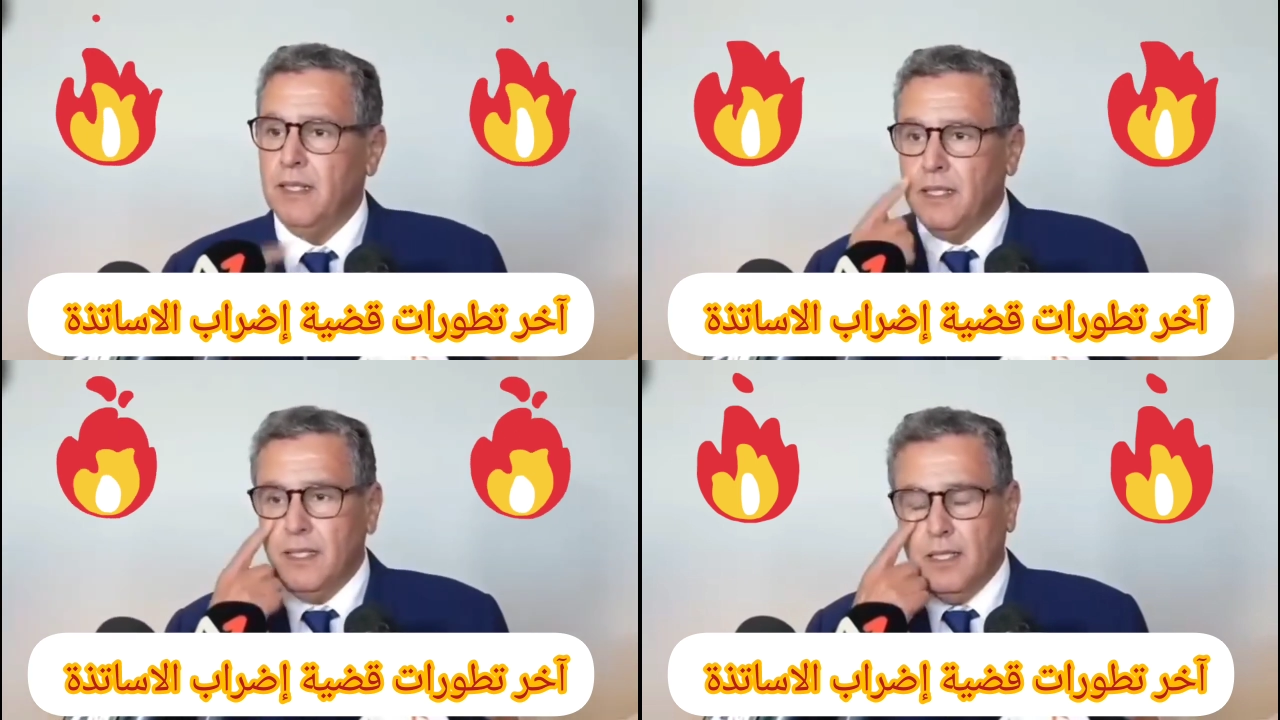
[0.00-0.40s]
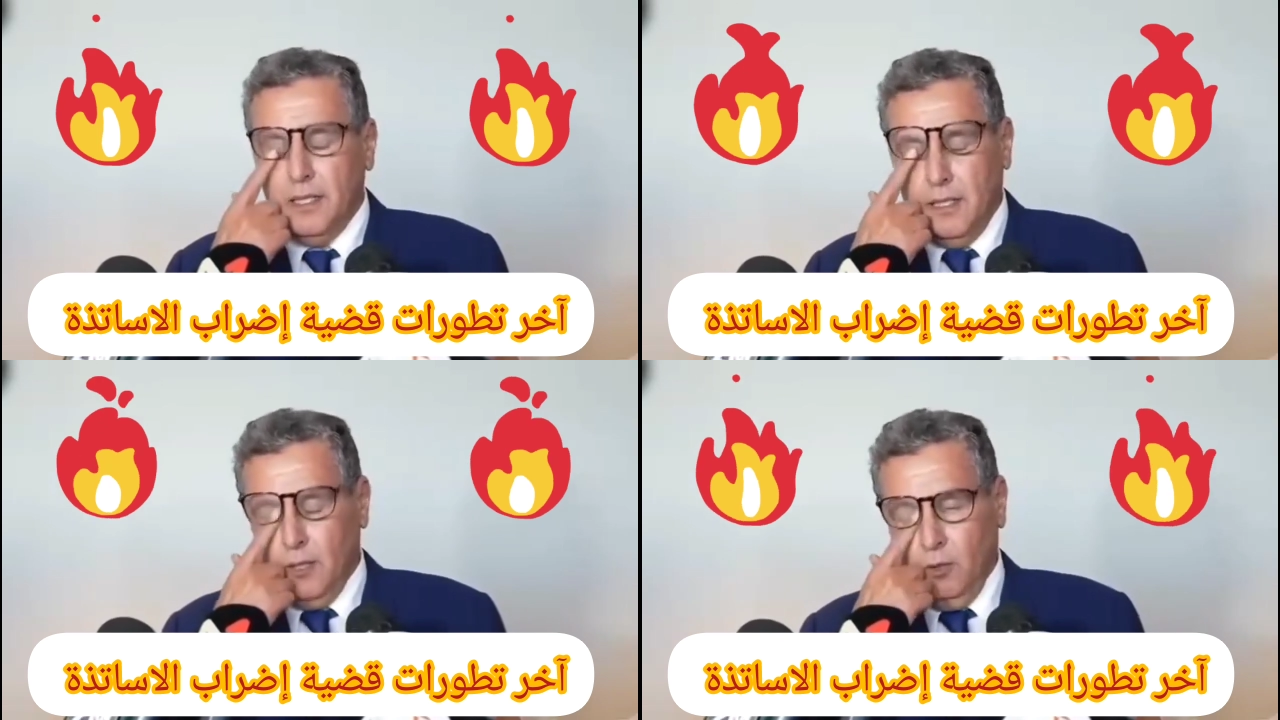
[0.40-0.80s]

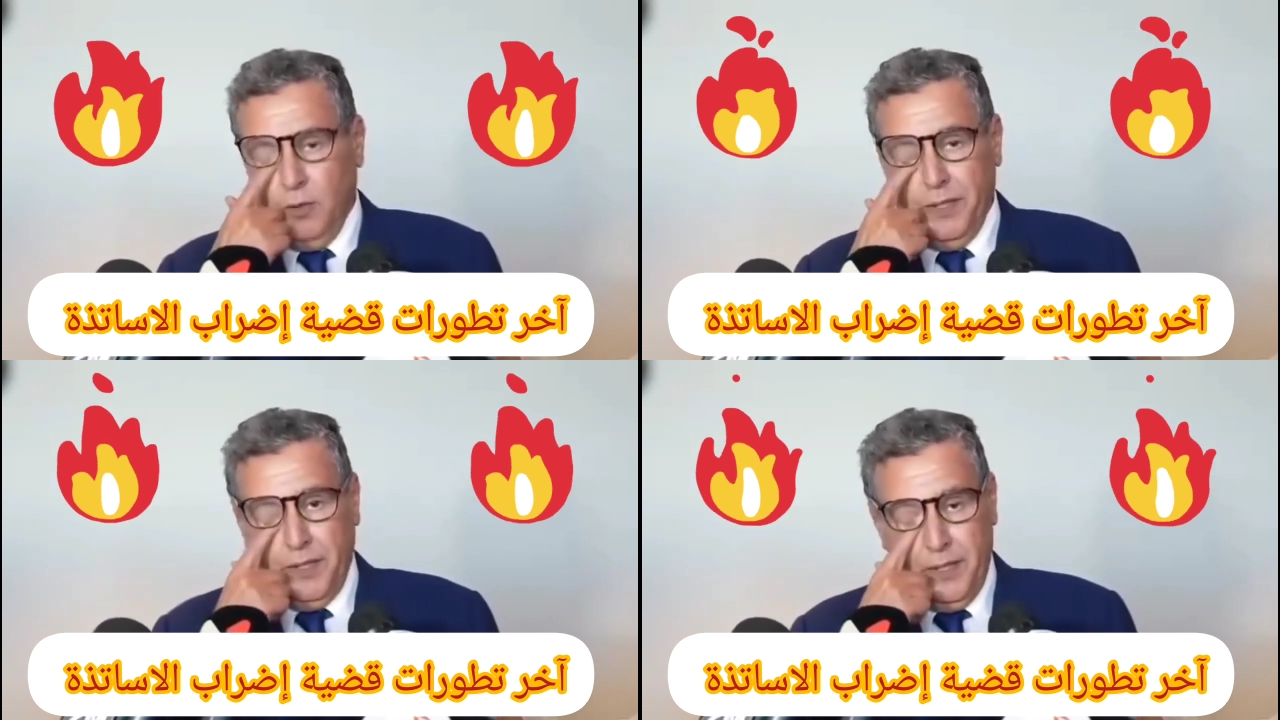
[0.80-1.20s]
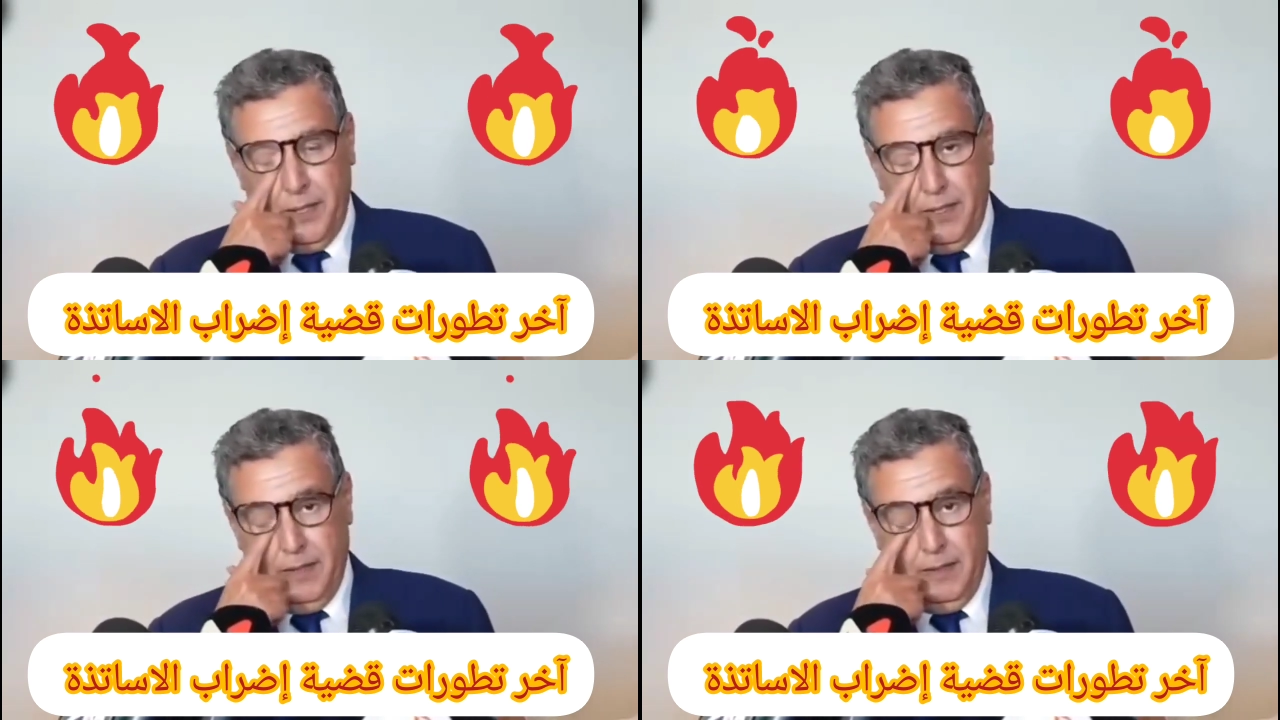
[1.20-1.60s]
آه، الاخوان
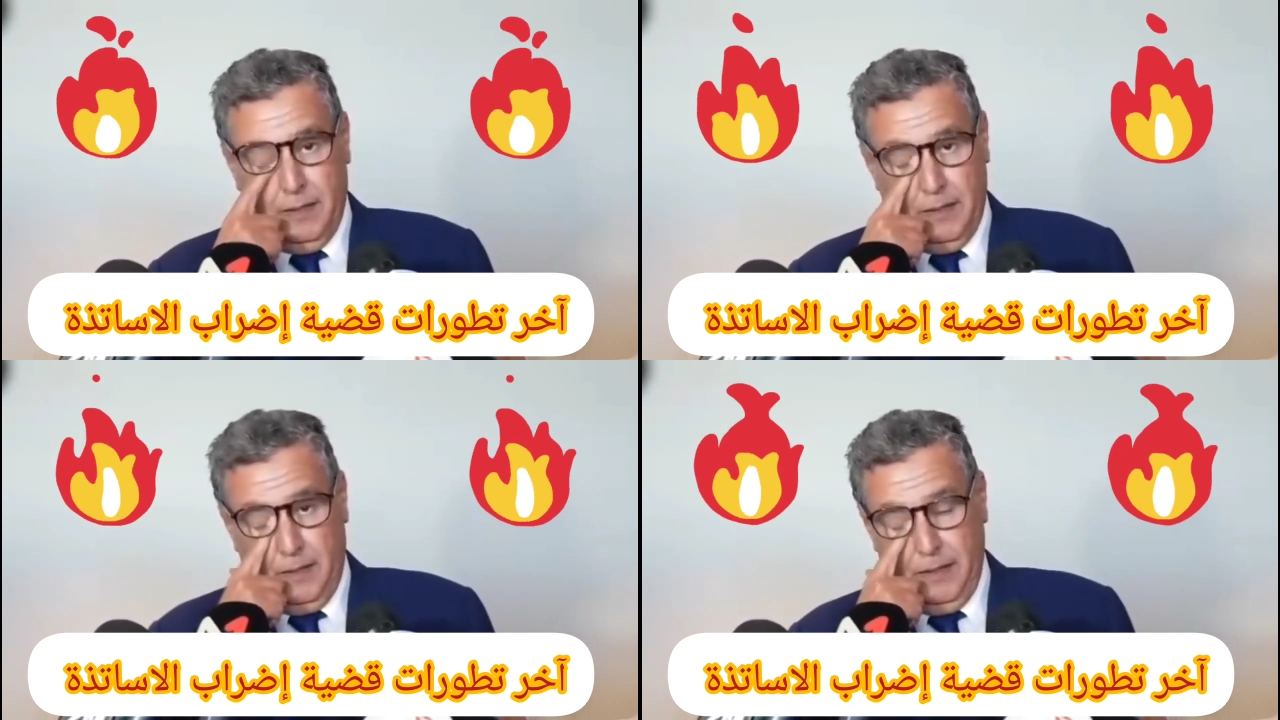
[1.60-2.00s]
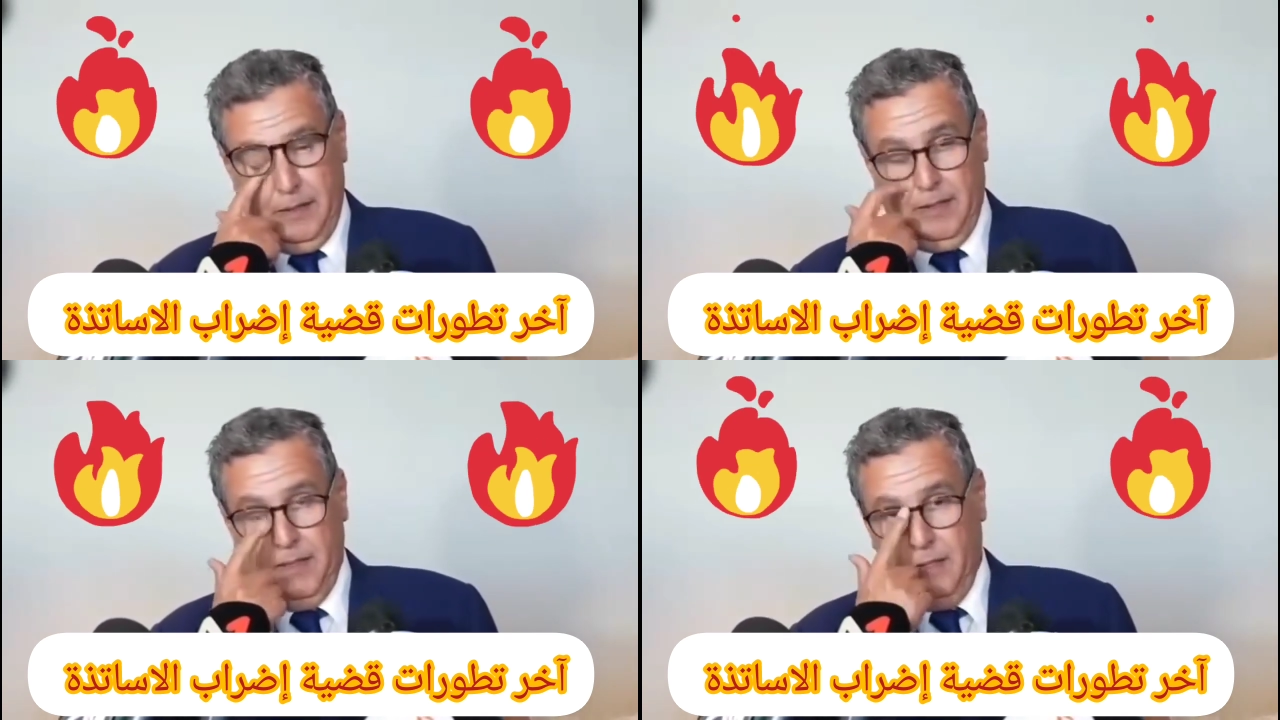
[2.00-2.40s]
آه،
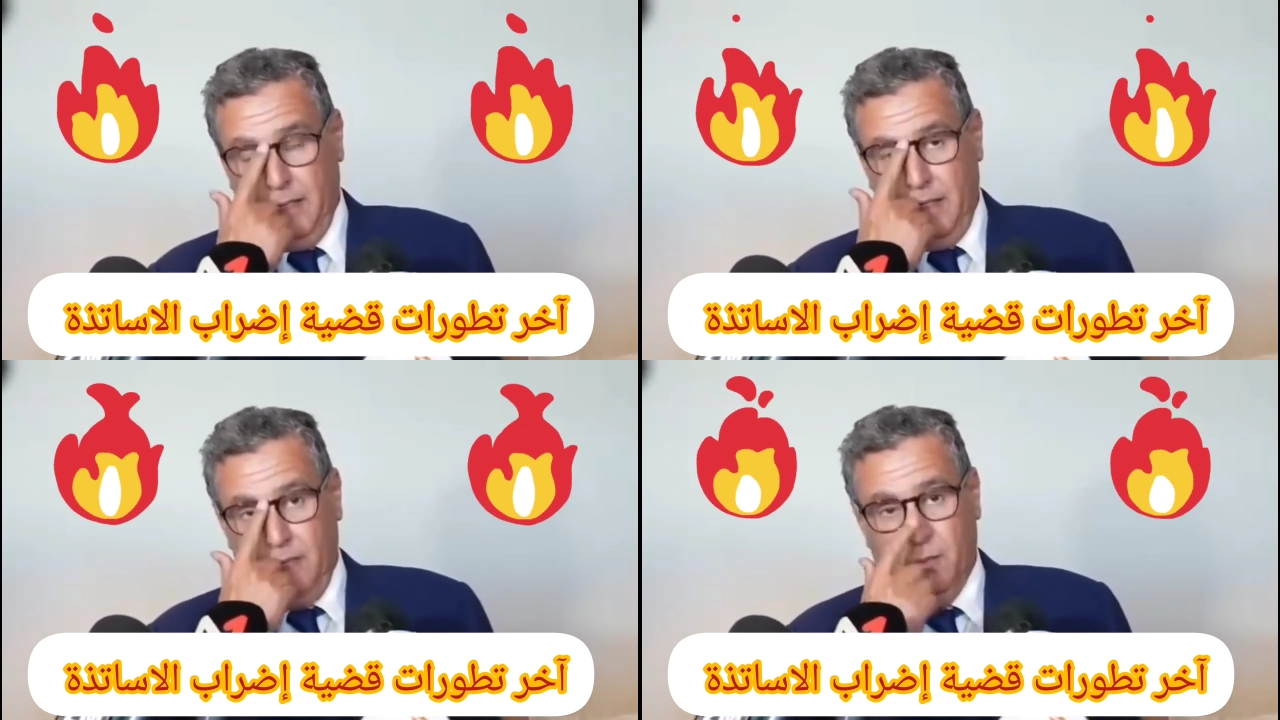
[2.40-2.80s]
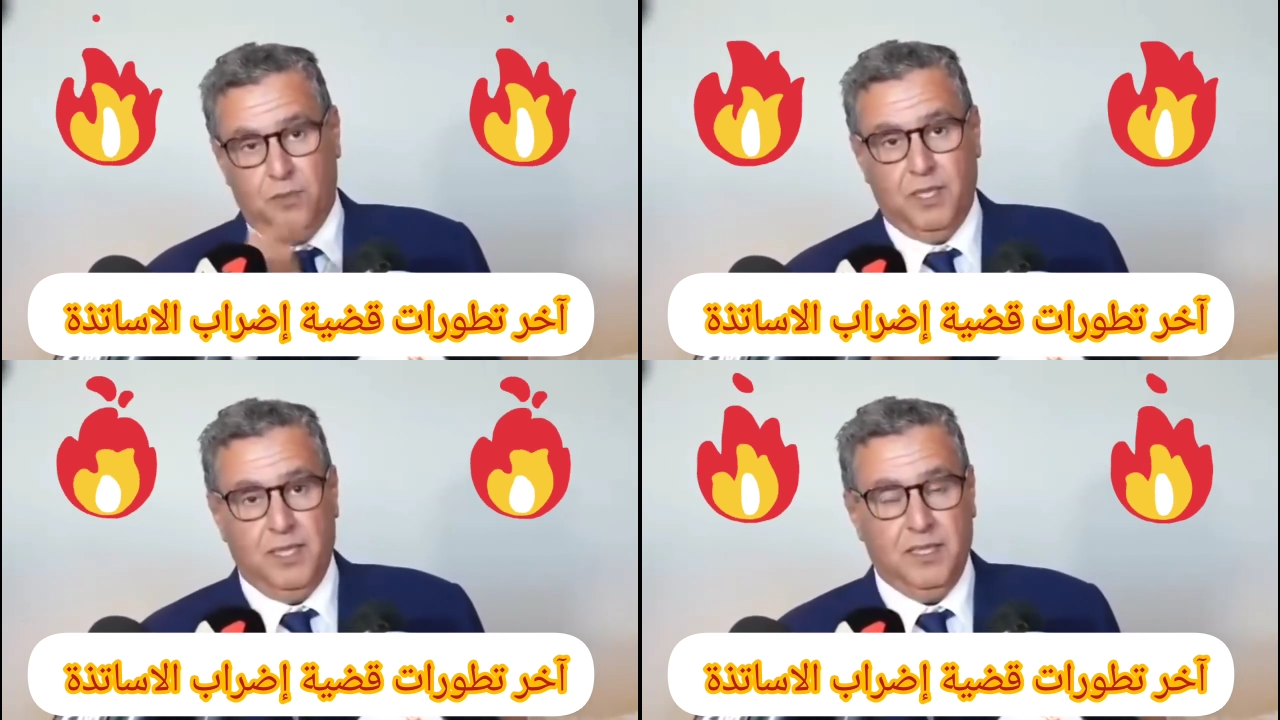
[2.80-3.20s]
آه،
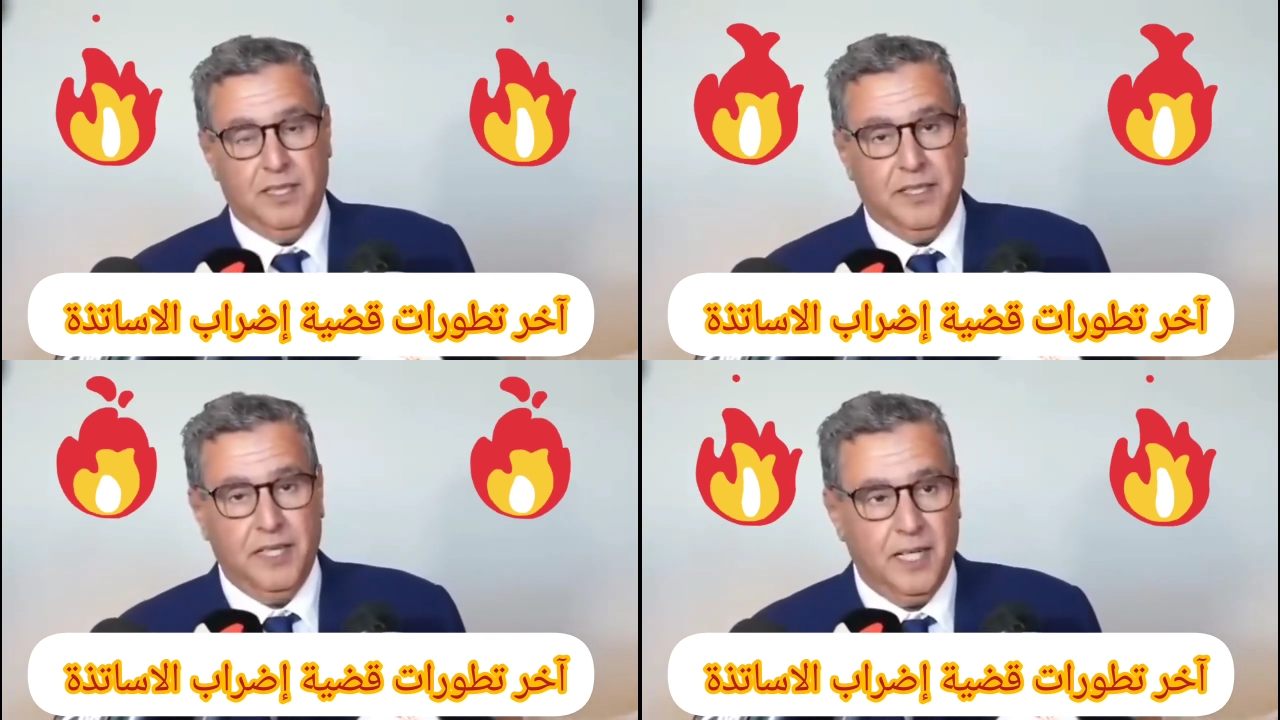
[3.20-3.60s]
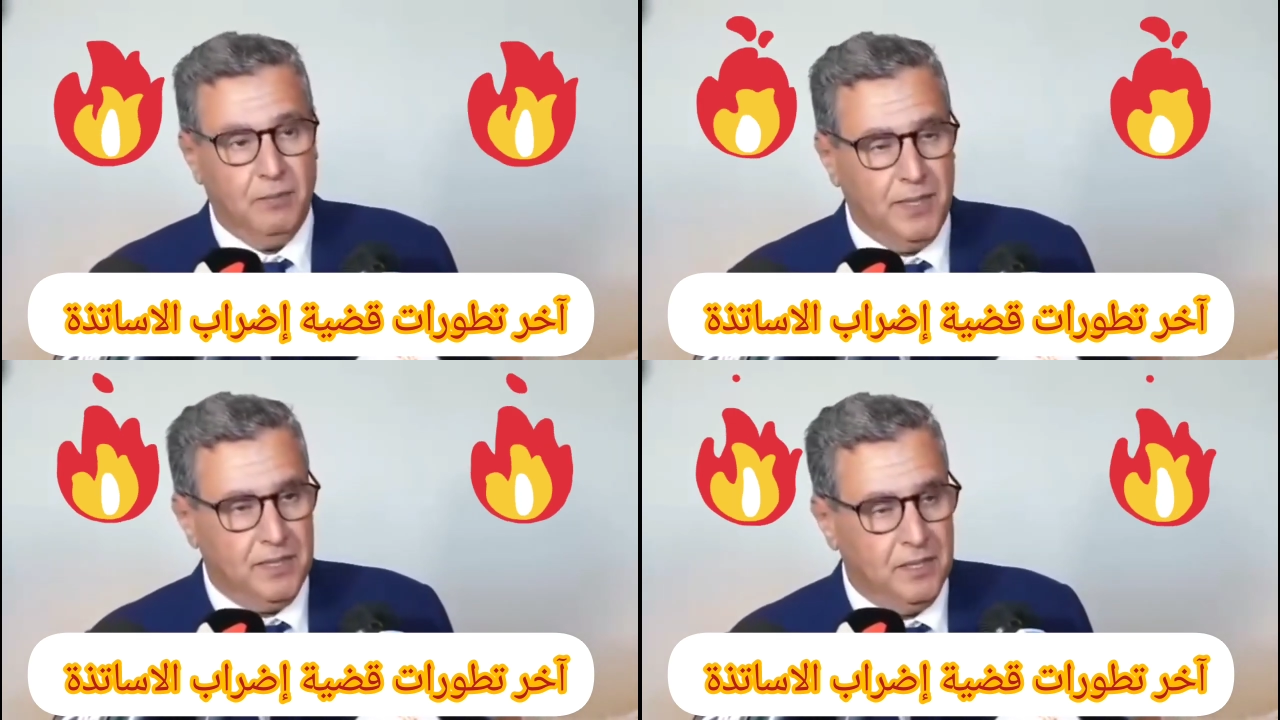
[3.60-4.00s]
الممثلين ديال
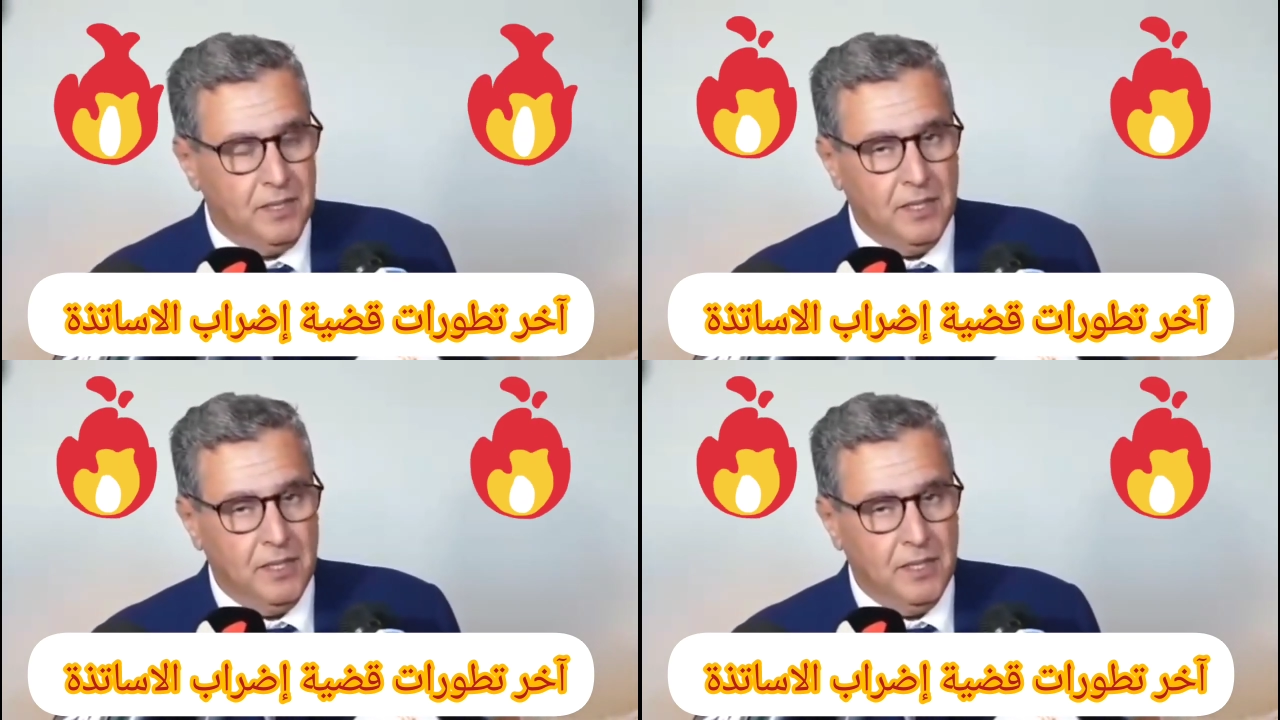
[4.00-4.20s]
النقابات